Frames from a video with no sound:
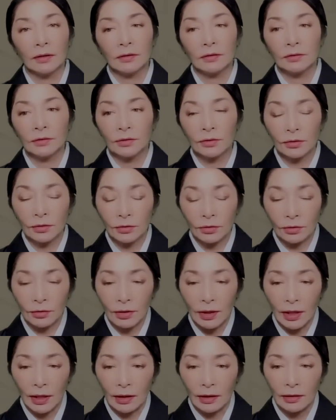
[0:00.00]
すると
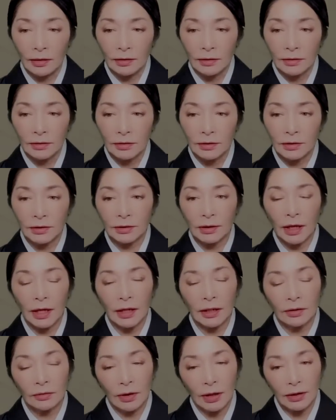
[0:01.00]
ね視
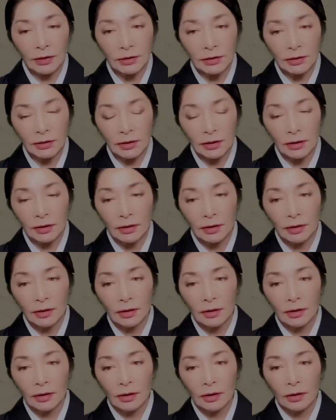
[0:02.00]
界の端に
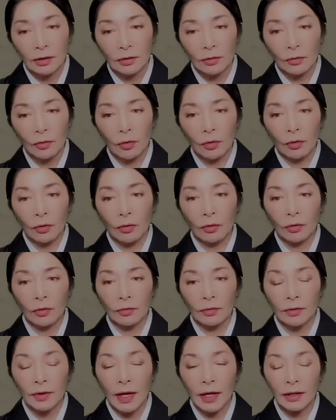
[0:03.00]
こ
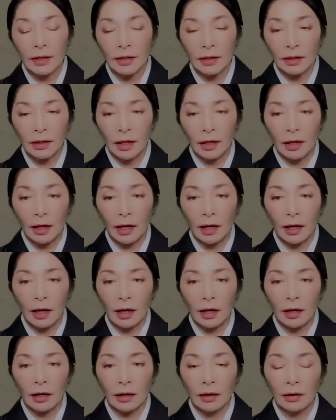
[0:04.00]
う何か
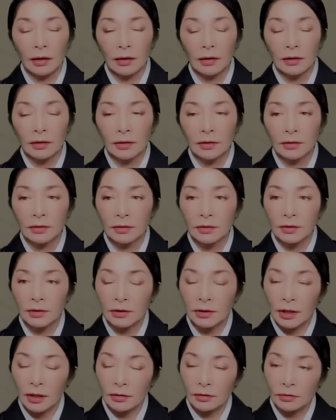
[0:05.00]
が
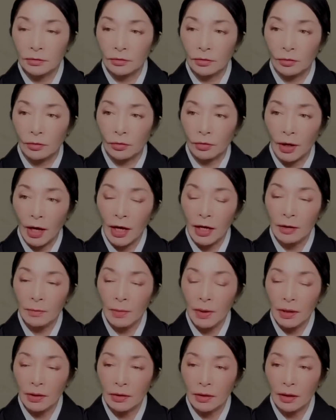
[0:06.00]
近くの海
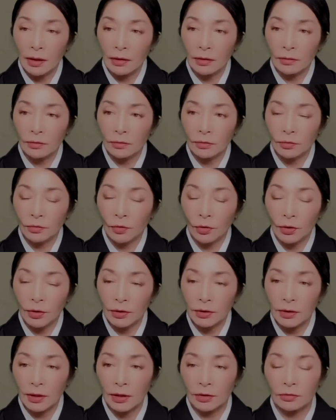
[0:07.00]
面で動い
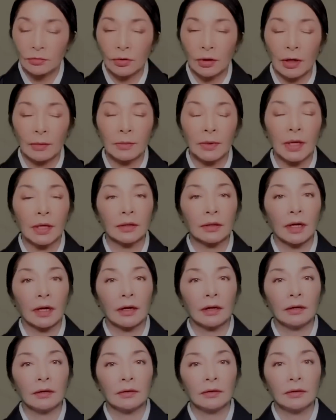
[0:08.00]
ているのが見えた
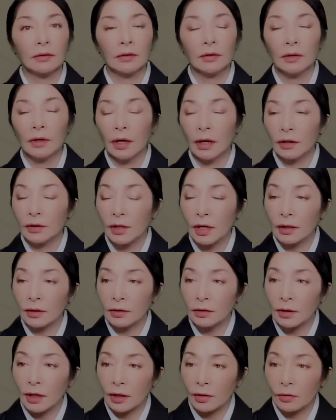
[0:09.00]
あな
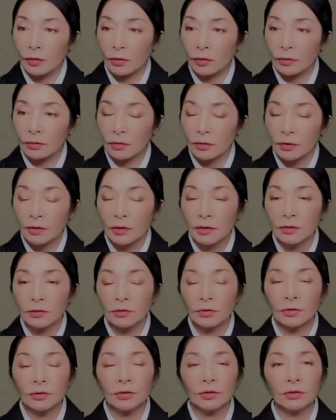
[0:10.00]
んだろう
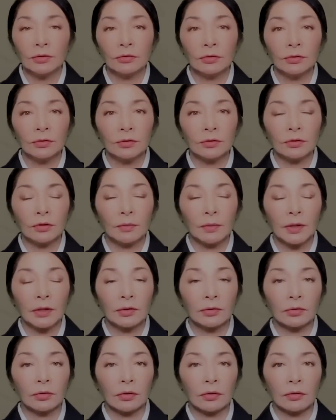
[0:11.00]
そっちをふっと見
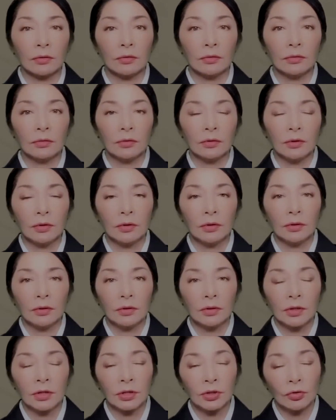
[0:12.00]
ると
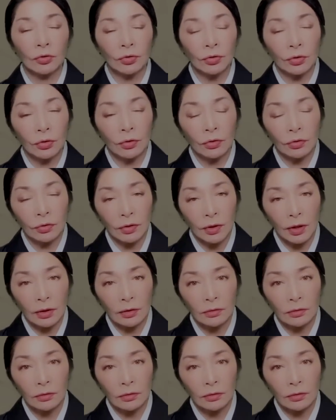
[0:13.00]
人のようだ